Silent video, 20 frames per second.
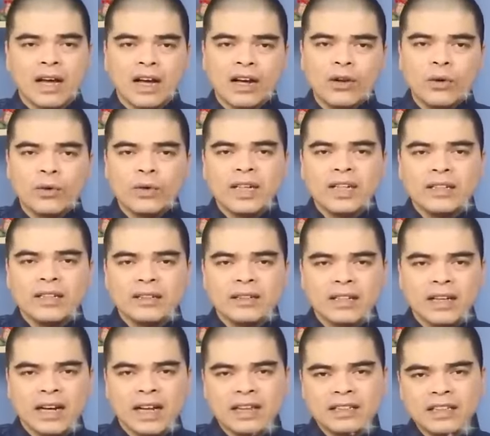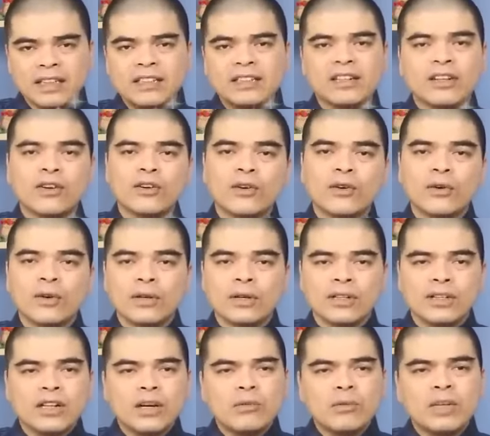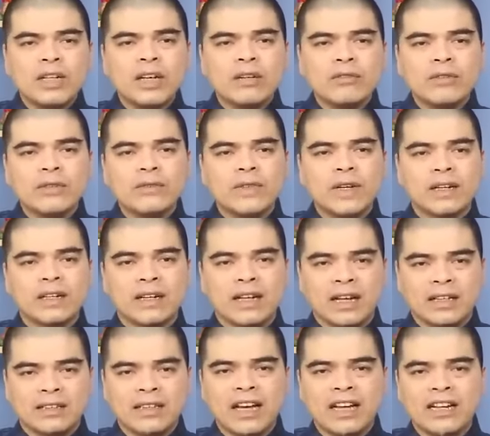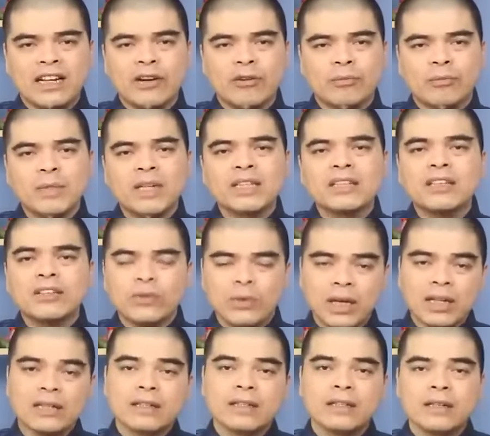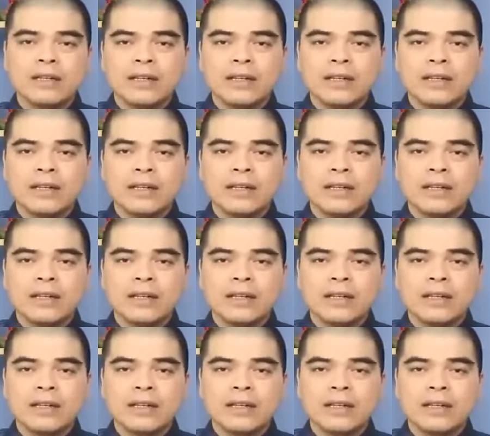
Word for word: à, lỗ đinh để lại trên cửa gỗ đồng nghĩa với việc là tài lộc bị thất thoát.